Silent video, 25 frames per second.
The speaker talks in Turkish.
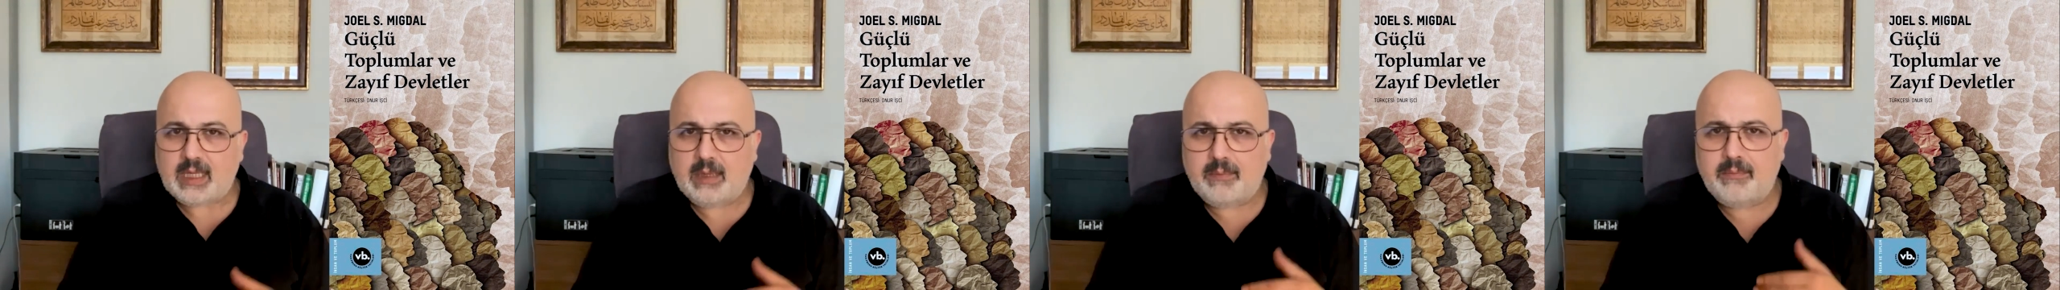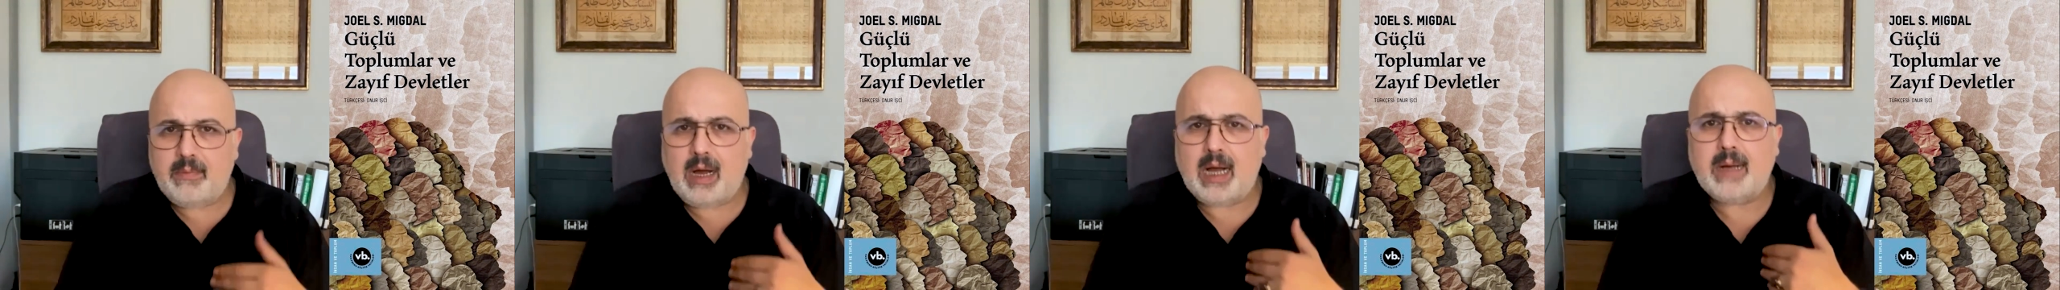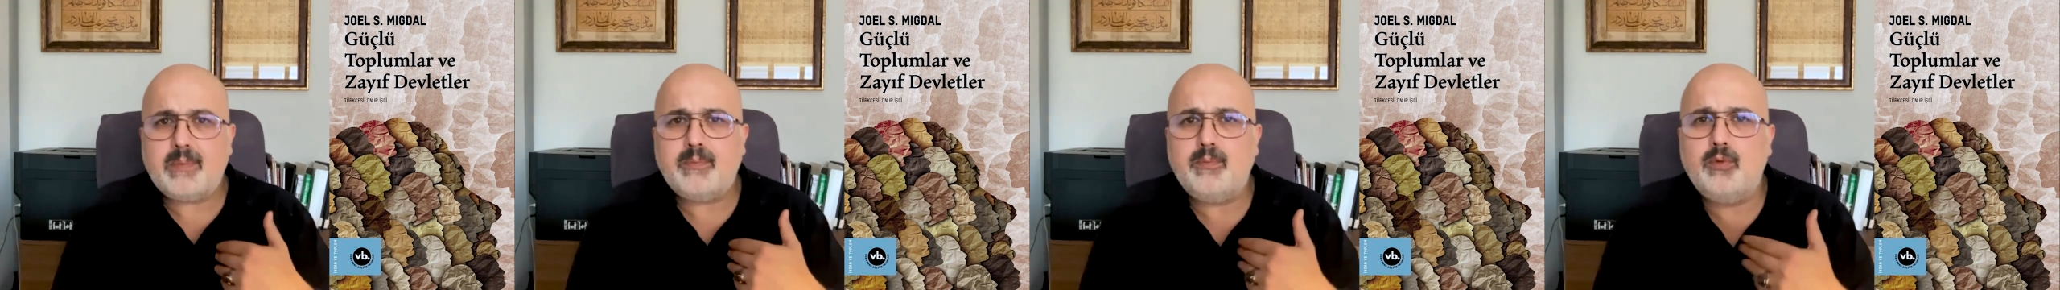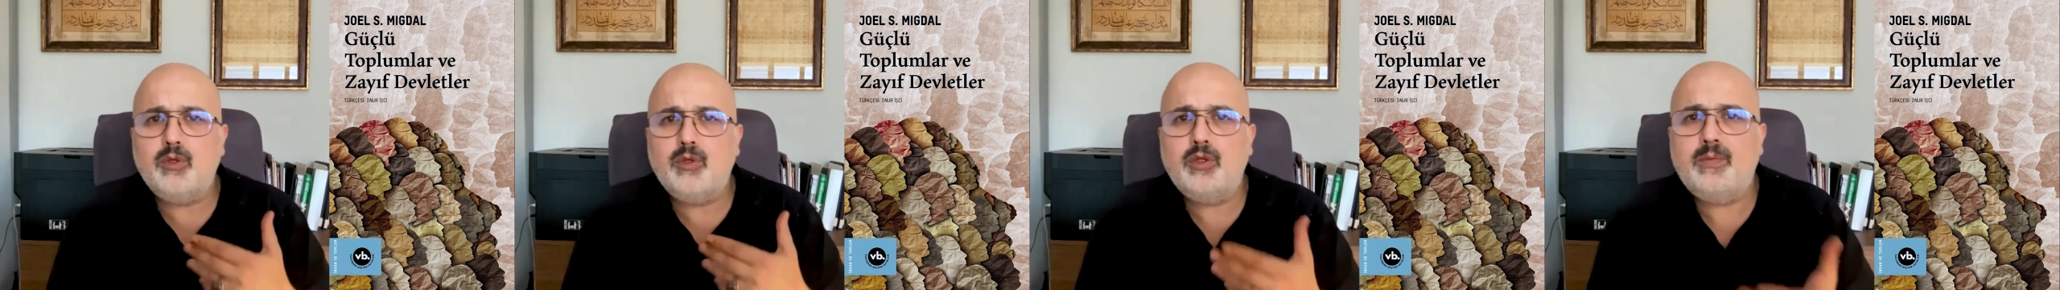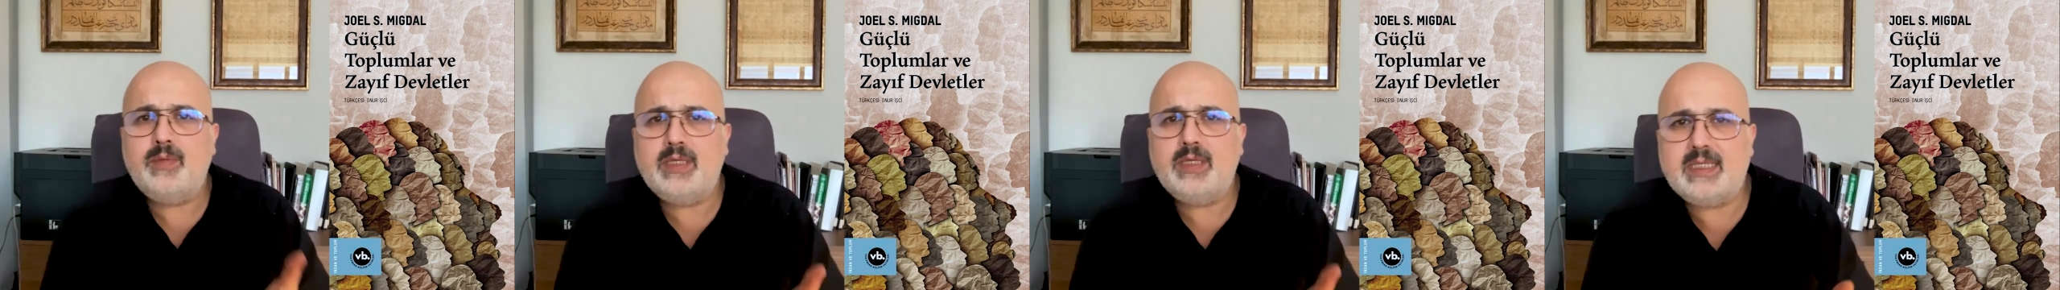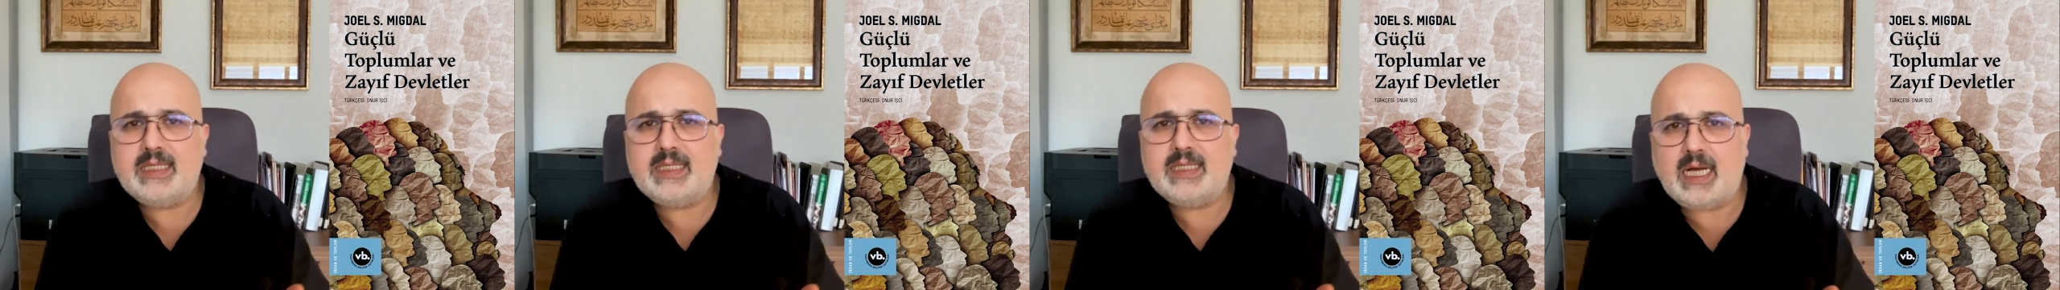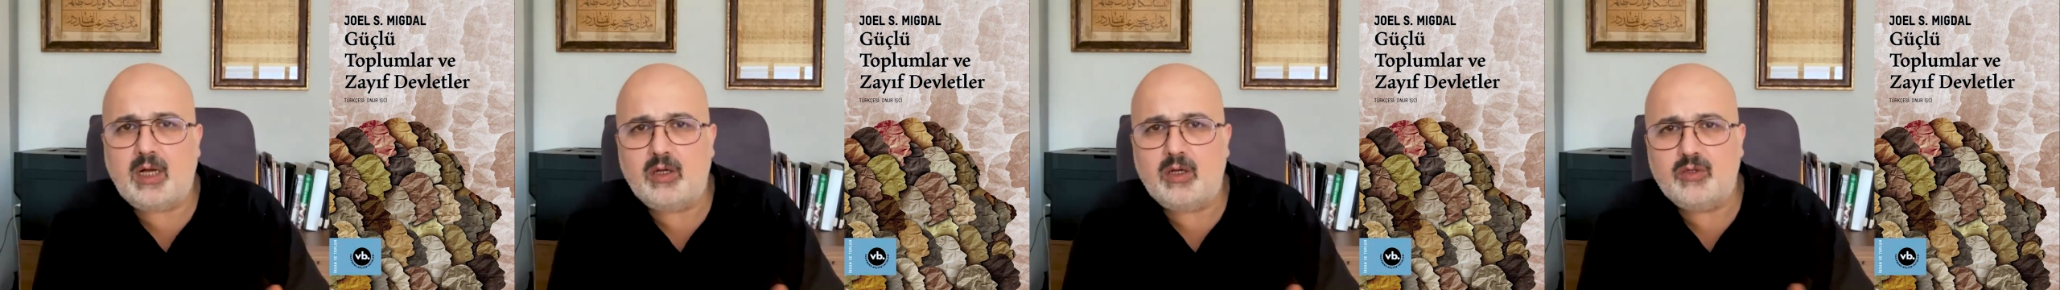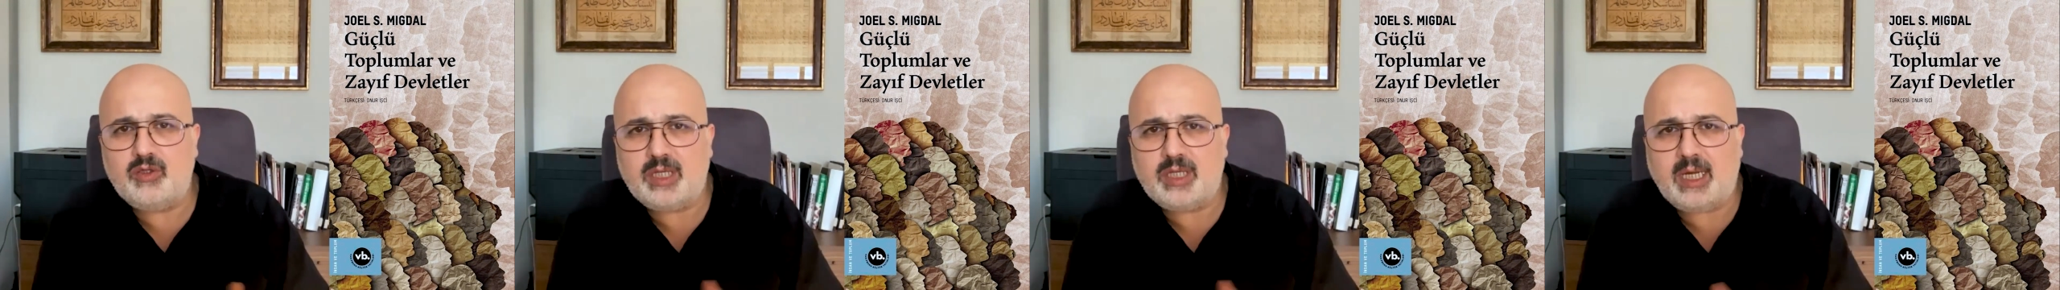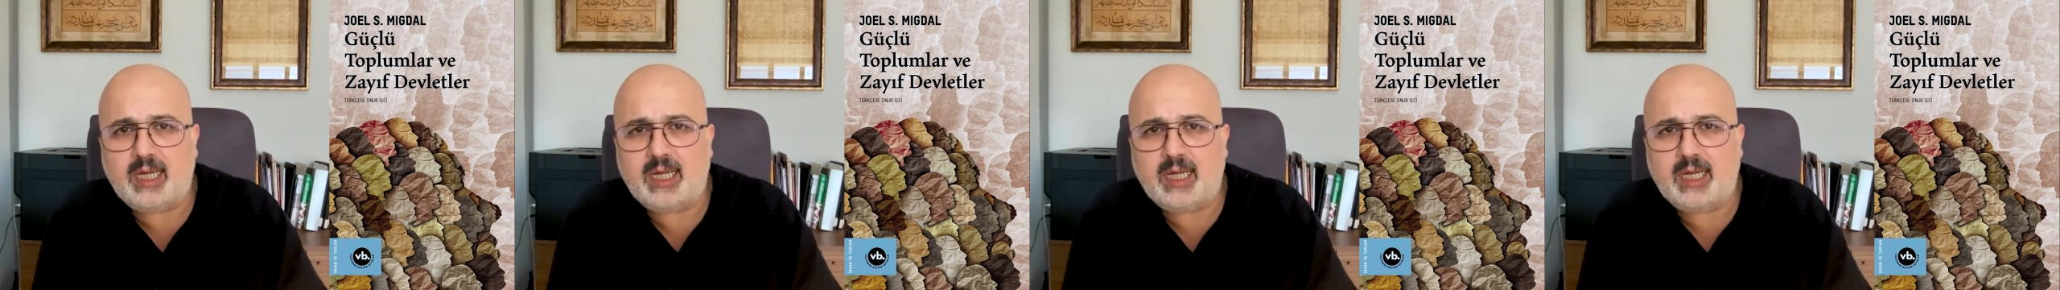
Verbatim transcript: Bak bunu biz daha önce